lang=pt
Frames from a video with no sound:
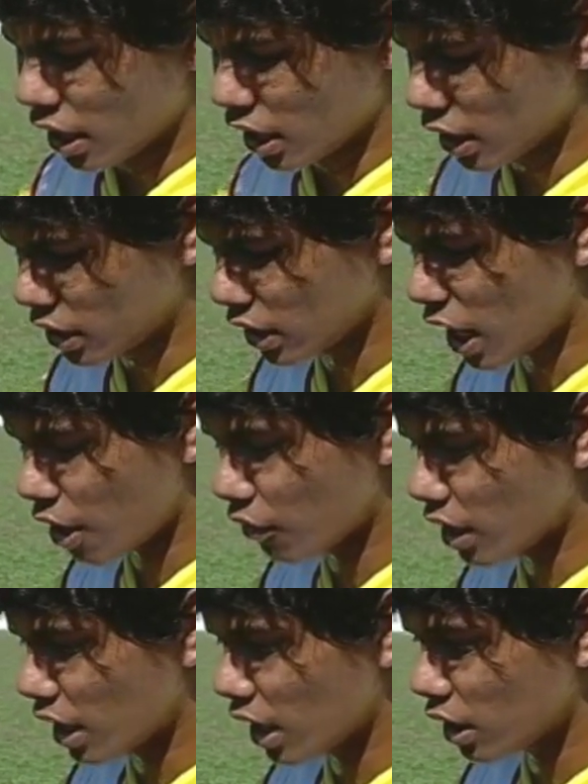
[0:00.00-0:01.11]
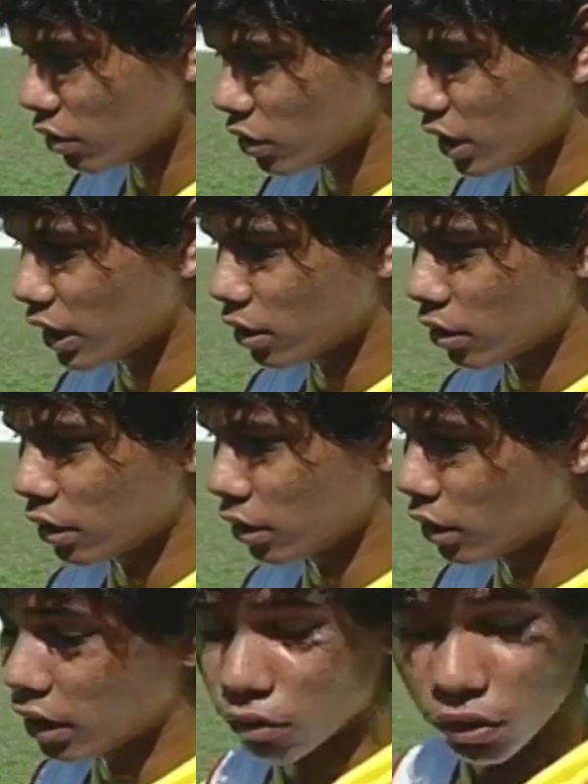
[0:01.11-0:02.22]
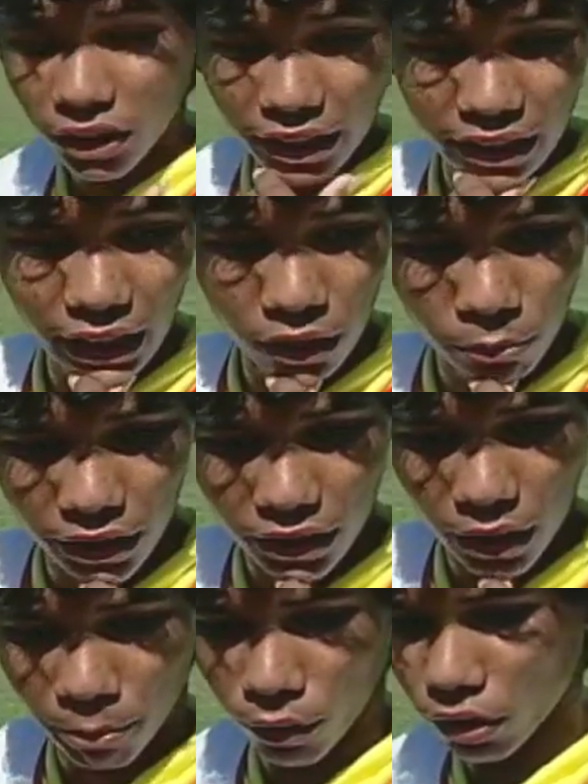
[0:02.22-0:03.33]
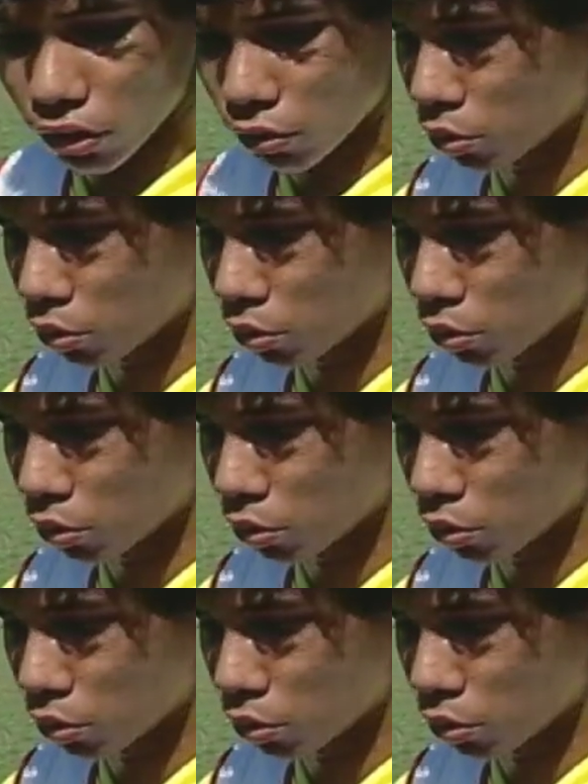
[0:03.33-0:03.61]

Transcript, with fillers: é, xingava ela, de quando chegava dentro de sala não batia na porta,